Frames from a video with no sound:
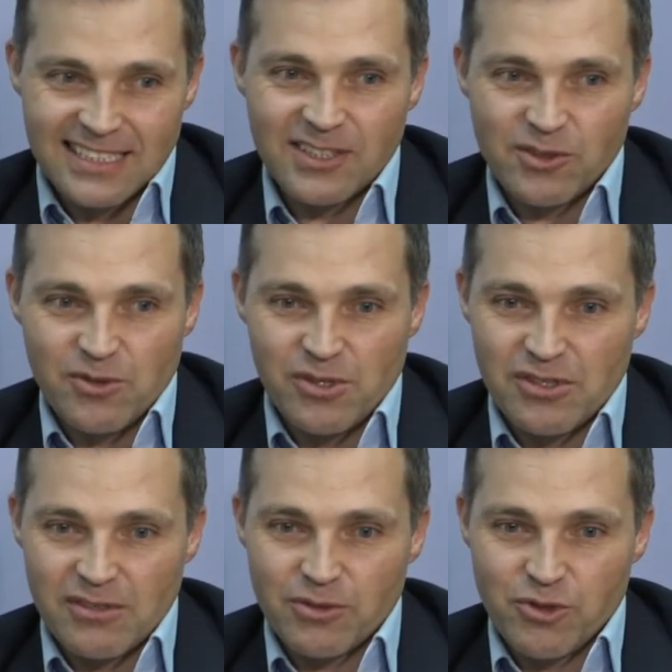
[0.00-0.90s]
ну,
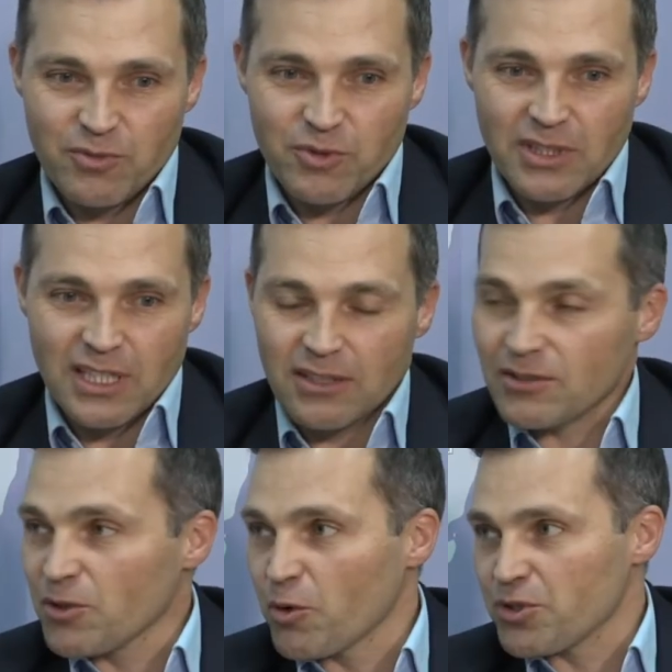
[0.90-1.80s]
очень много
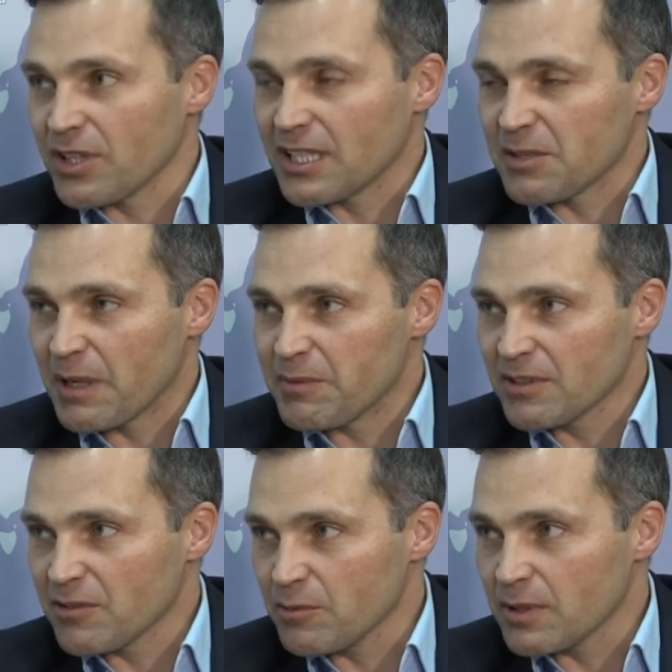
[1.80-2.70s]
каких-то общих таких
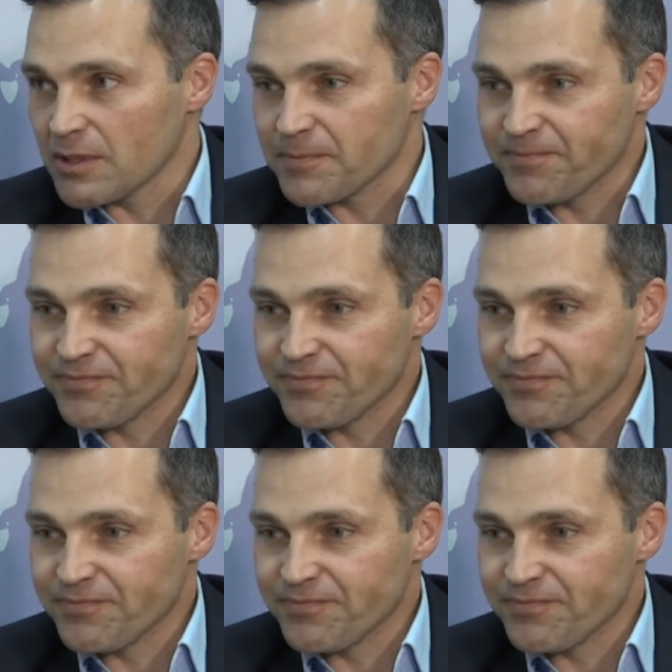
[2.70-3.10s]
моментов было